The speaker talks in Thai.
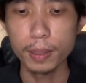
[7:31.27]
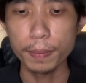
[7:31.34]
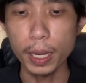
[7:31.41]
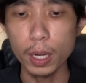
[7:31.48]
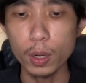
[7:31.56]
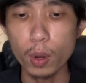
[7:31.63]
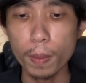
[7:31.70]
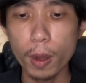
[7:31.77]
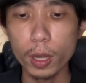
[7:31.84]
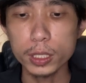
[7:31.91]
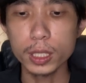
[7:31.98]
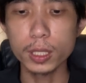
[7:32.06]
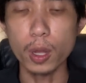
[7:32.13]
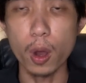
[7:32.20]
เป็นหลวงพ่อ
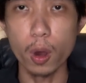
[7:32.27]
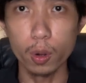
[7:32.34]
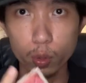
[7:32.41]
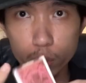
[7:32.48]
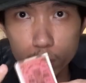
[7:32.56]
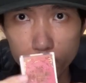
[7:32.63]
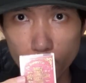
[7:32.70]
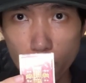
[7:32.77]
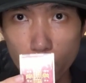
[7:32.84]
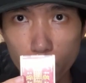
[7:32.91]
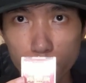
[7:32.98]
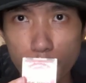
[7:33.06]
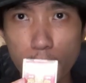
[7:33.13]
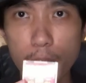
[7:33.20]
สนองรุ่นมงค
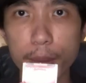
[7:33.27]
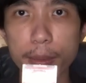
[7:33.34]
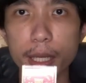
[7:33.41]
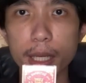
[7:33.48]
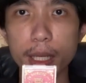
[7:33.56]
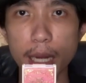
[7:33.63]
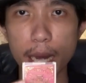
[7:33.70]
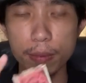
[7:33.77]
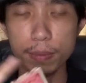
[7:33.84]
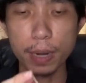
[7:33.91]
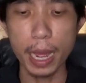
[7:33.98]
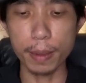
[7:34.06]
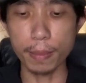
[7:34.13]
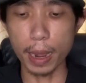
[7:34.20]
ลบารมีนะครับ
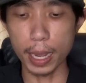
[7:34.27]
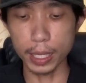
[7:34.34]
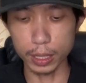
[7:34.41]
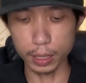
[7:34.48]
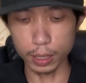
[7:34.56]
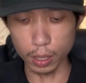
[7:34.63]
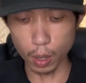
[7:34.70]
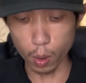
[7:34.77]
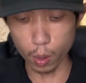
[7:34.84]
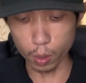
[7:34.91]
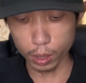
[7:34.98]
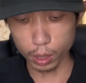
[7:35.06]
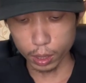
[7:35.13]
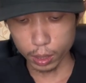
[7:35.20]
ได้มาอีกหนึ่งอง
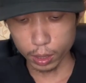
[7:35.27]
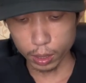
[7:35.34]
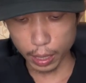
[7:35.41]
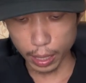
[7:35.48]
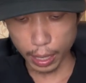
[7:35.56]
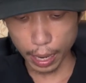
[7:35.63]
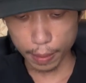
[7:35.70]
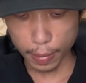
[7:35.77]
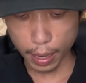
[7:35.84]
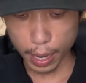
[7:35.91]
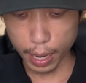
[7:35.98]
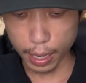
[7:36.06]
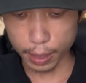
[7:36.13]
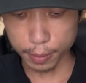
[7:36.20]
ค์นะครับ อ่า